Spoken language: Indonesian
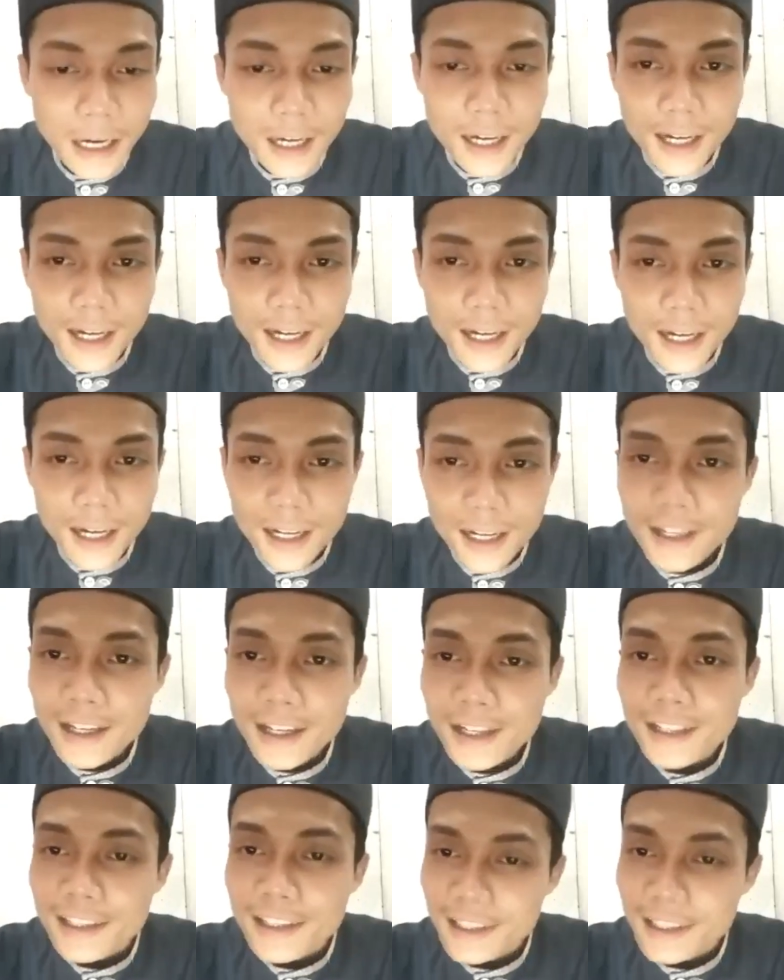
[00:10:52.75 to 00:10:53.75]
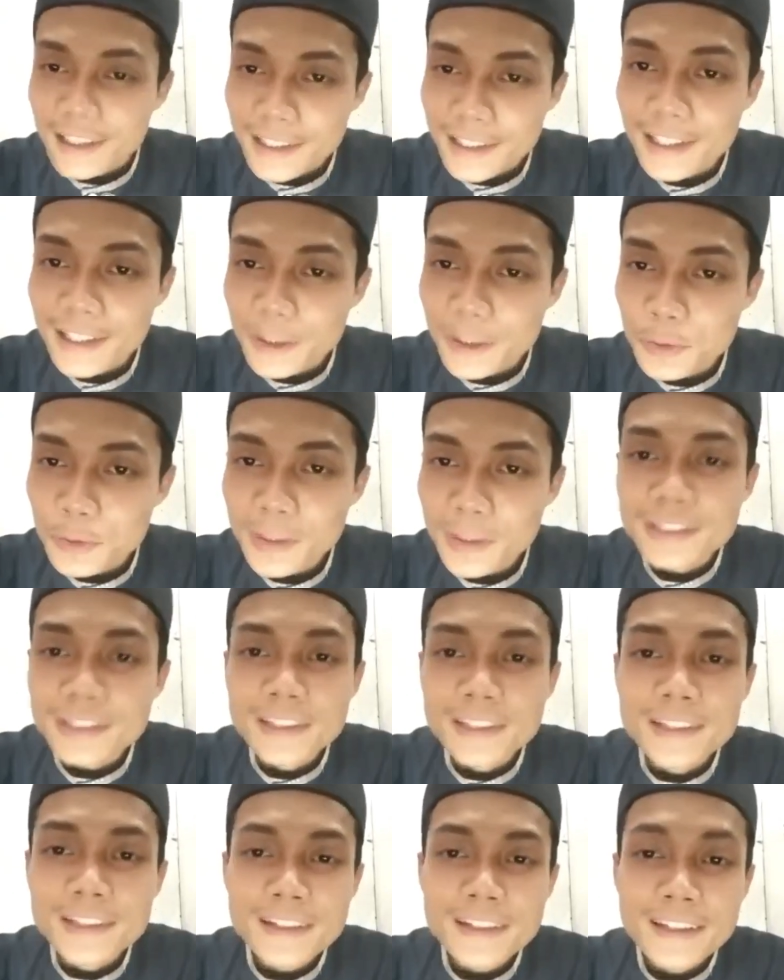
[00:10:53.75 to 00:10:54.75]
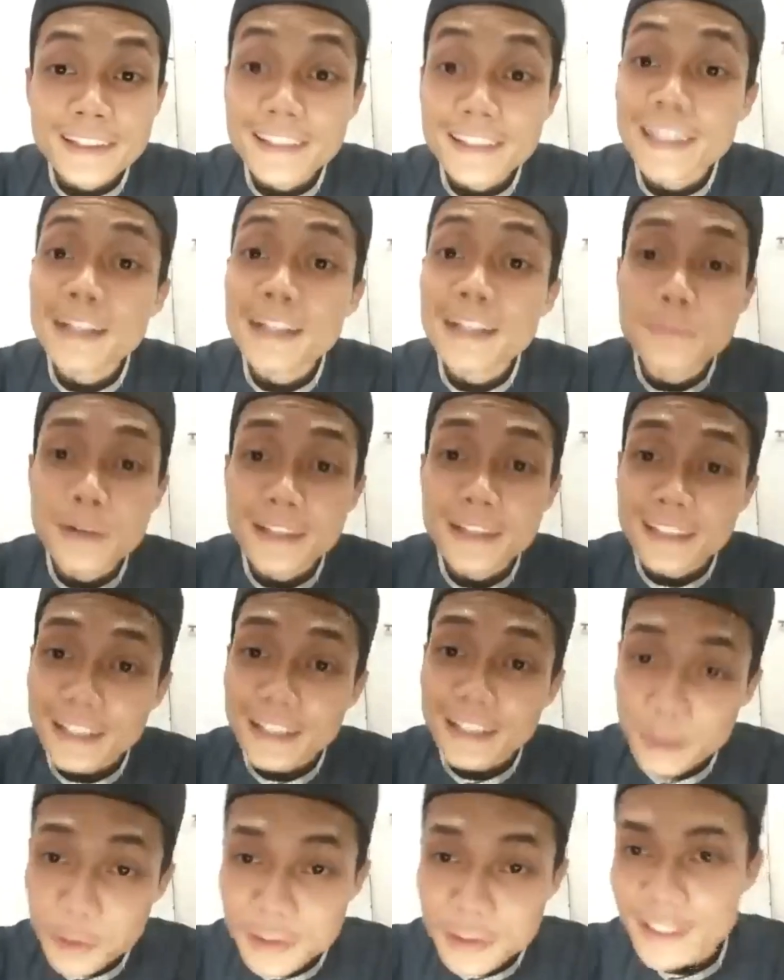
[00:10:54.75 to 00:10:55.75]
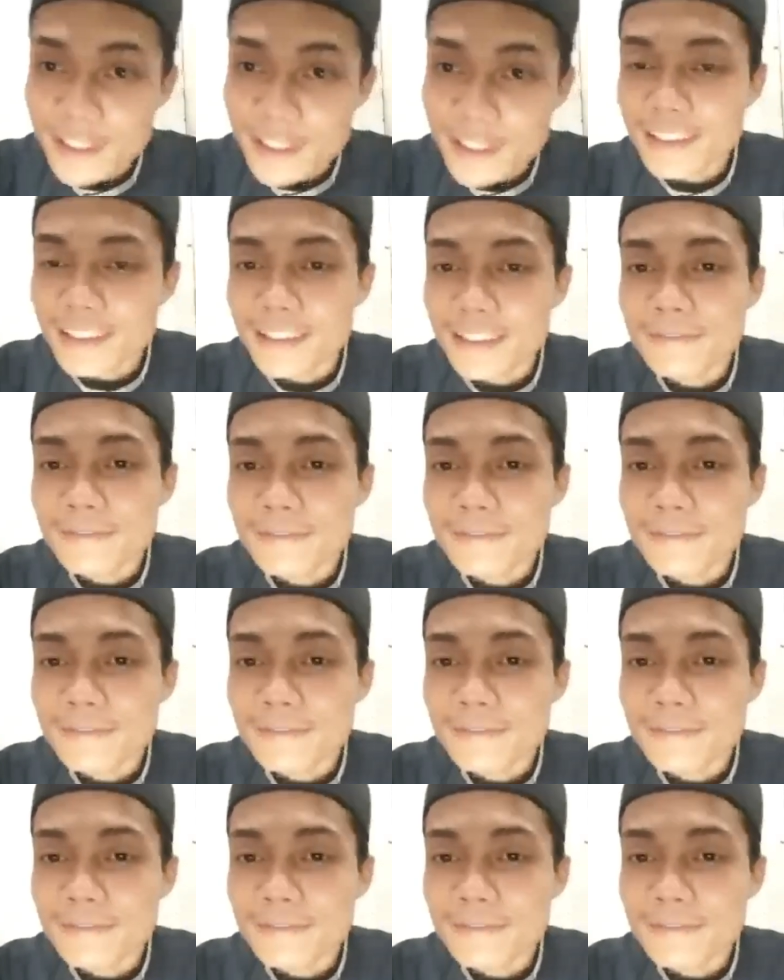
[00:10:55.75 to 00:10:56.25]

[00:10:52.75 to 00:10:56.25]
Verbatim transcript: agar kita nih umatnya yang banyak dosa ini